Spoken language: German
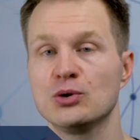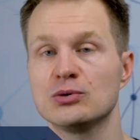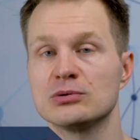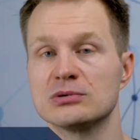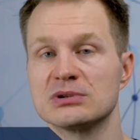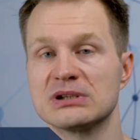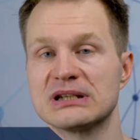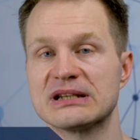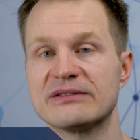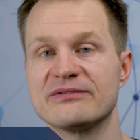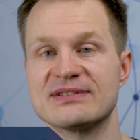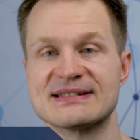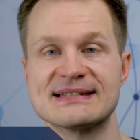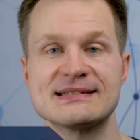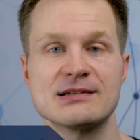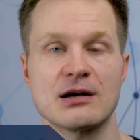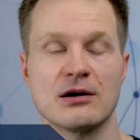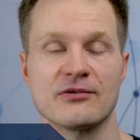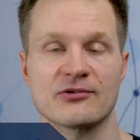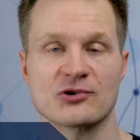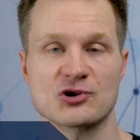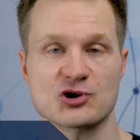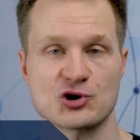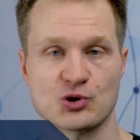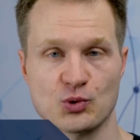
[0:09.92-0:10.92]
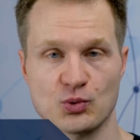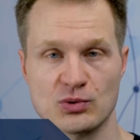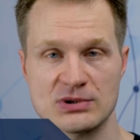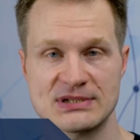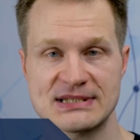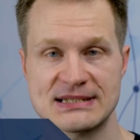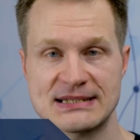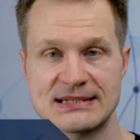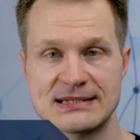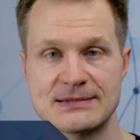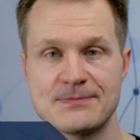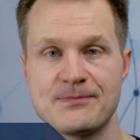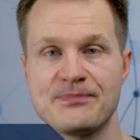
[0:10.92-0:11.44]
Und wir sind darauf
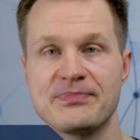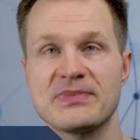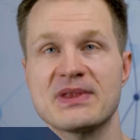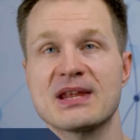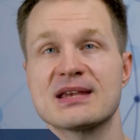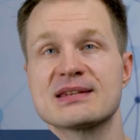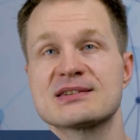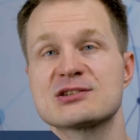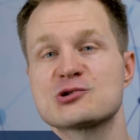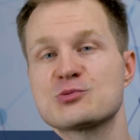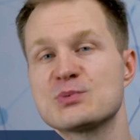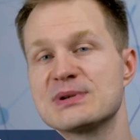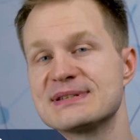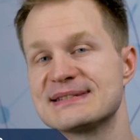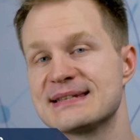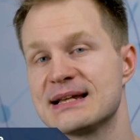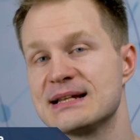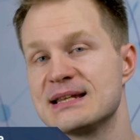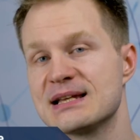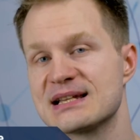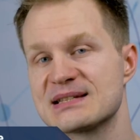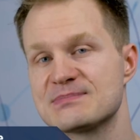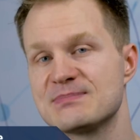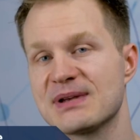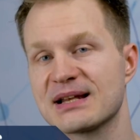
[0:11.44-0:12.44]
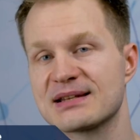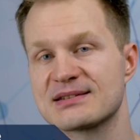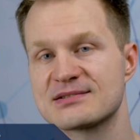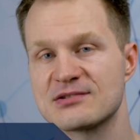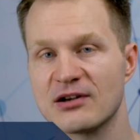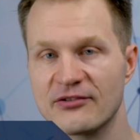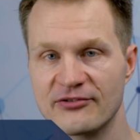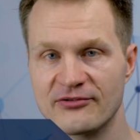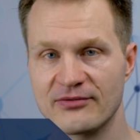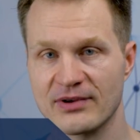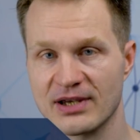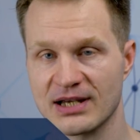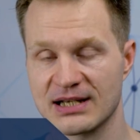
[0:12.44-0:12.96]
gestoßen, dass speziell der Aspekt
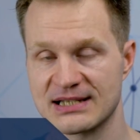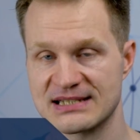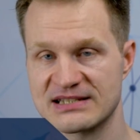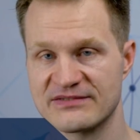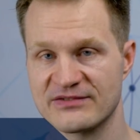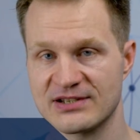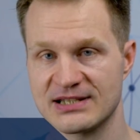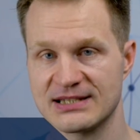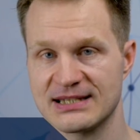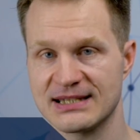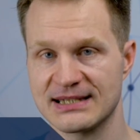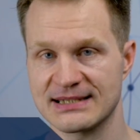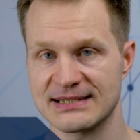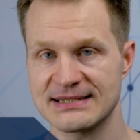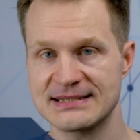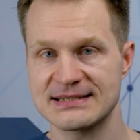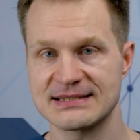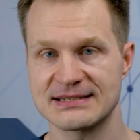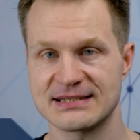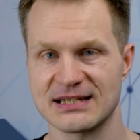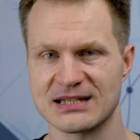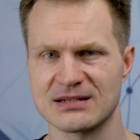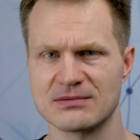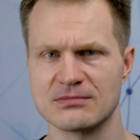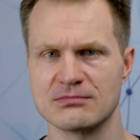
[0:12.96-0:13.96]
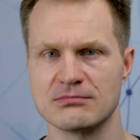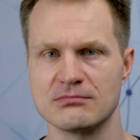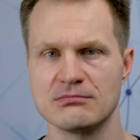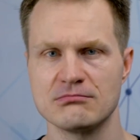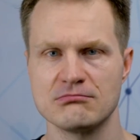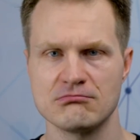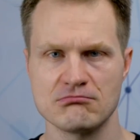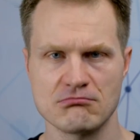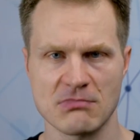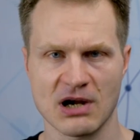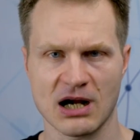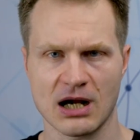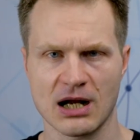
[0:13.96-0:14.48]
Software ganz wichtig ist, denn
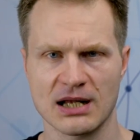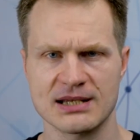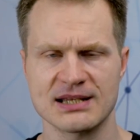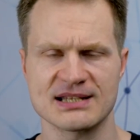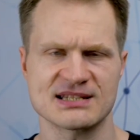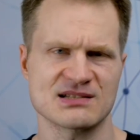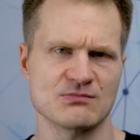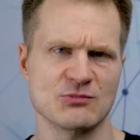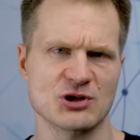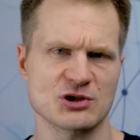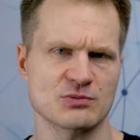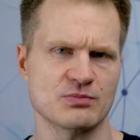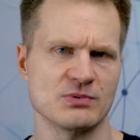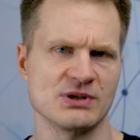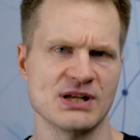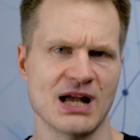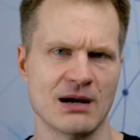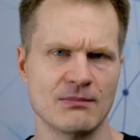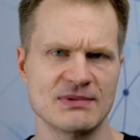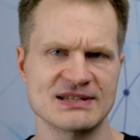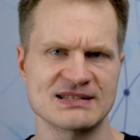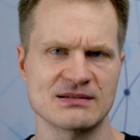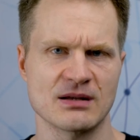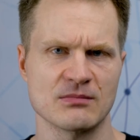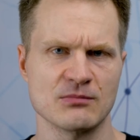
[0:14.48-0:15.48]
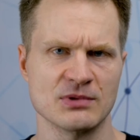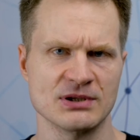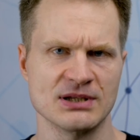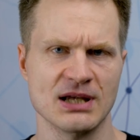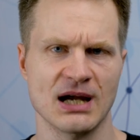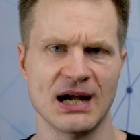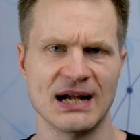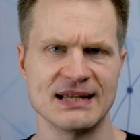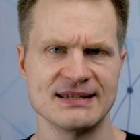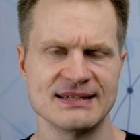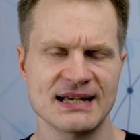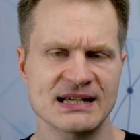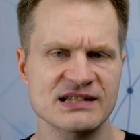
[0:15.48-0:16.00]
man kann ja zum Beispiel ein Arbeitsblatt mit
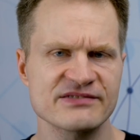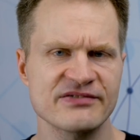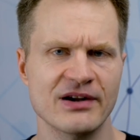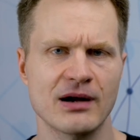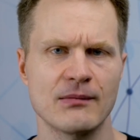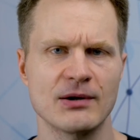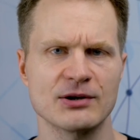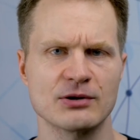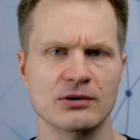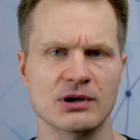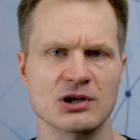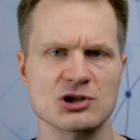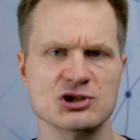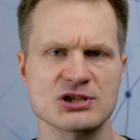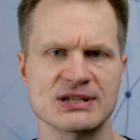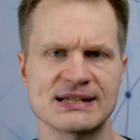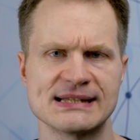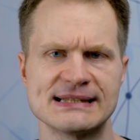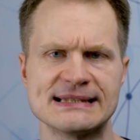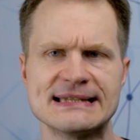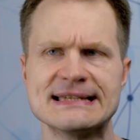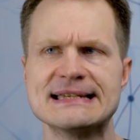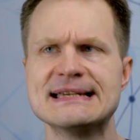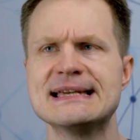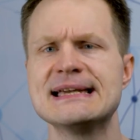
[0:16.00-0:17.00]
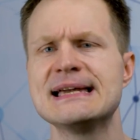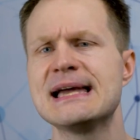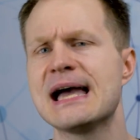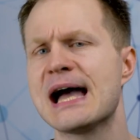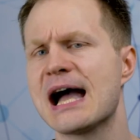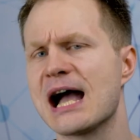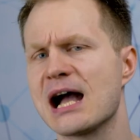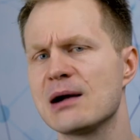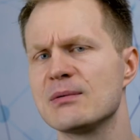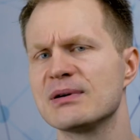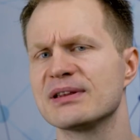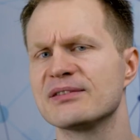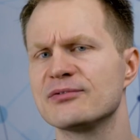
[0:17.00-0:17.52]
einer reinen Textverarbeitung erstellen,
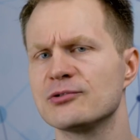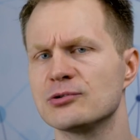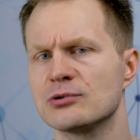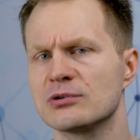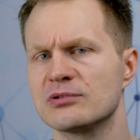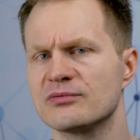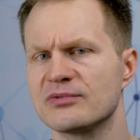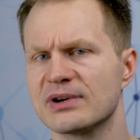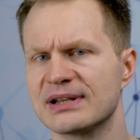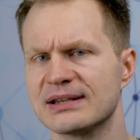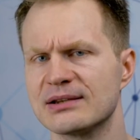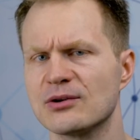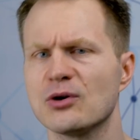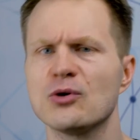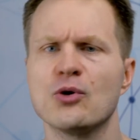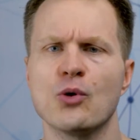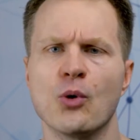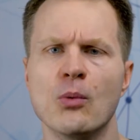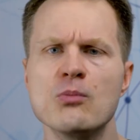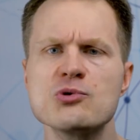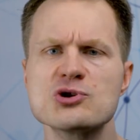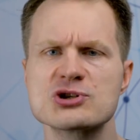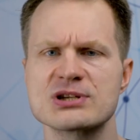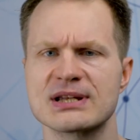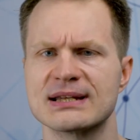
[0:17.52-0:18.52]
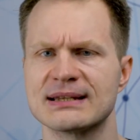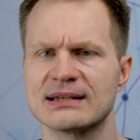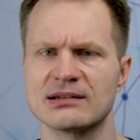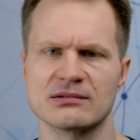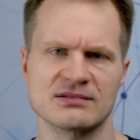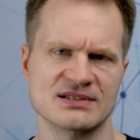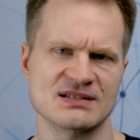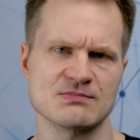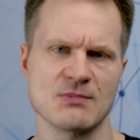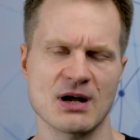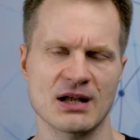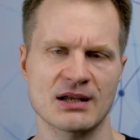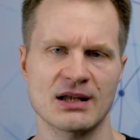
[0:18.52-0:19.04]
aber es wird irgendwann doch umständlich
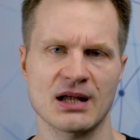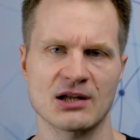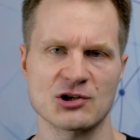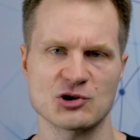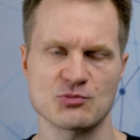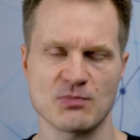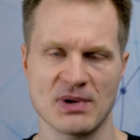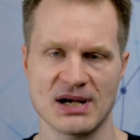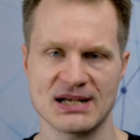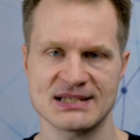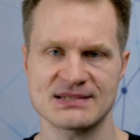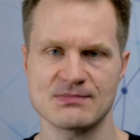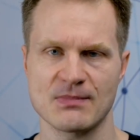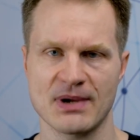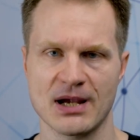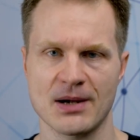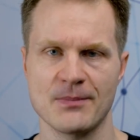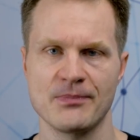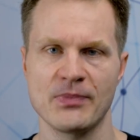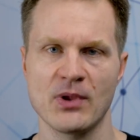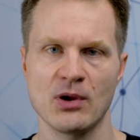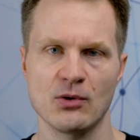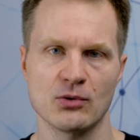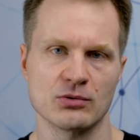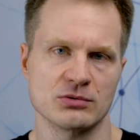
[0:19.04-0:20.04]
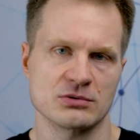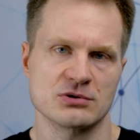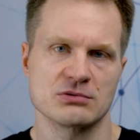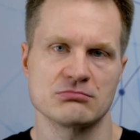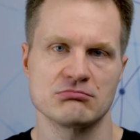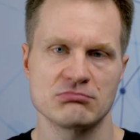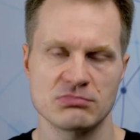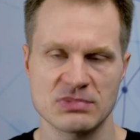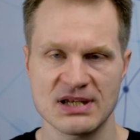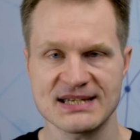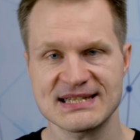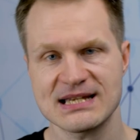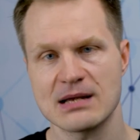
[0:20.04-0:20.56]
und es macht keinen Spaß mehr. Und
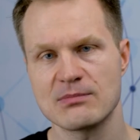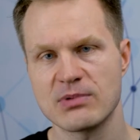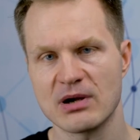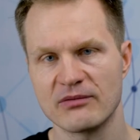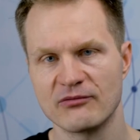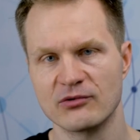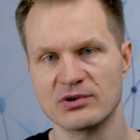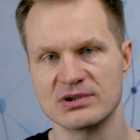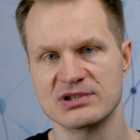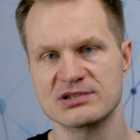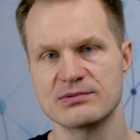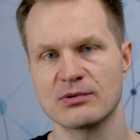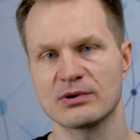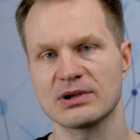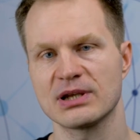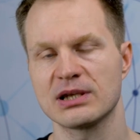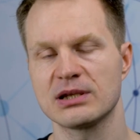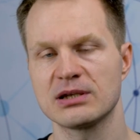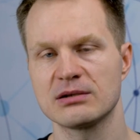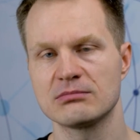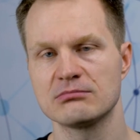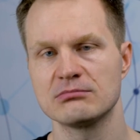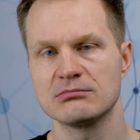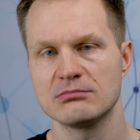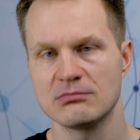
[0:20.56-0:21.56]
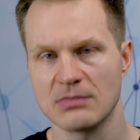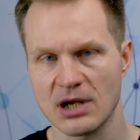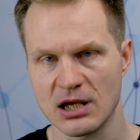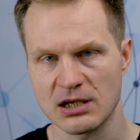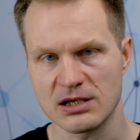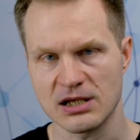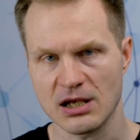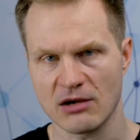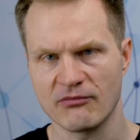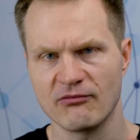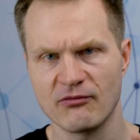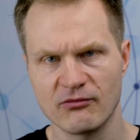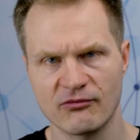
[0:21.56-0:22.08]
deshalb haben wir uns wirklich mal
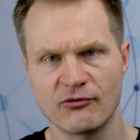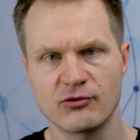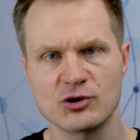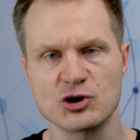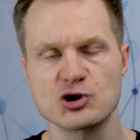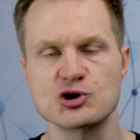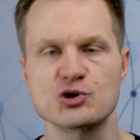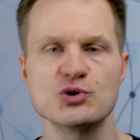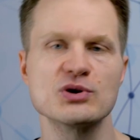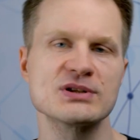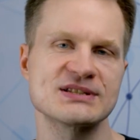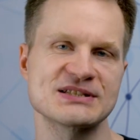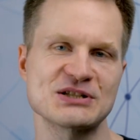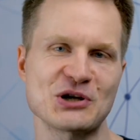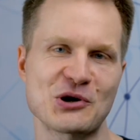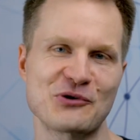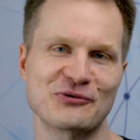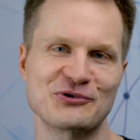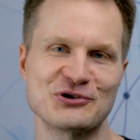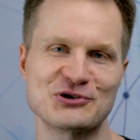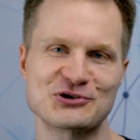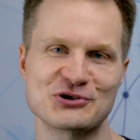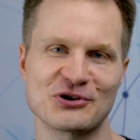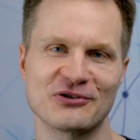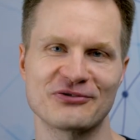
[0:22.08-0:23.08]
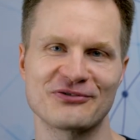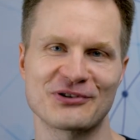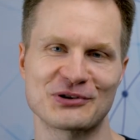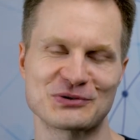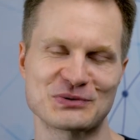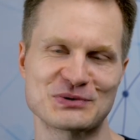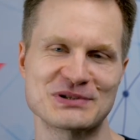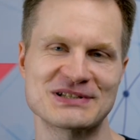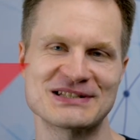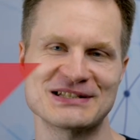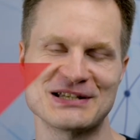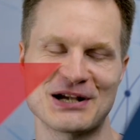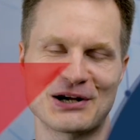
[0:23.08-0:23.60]
ja, gestürzt auf die Software
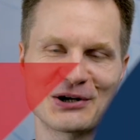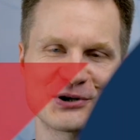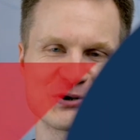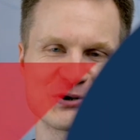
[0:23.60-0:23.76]
und uns die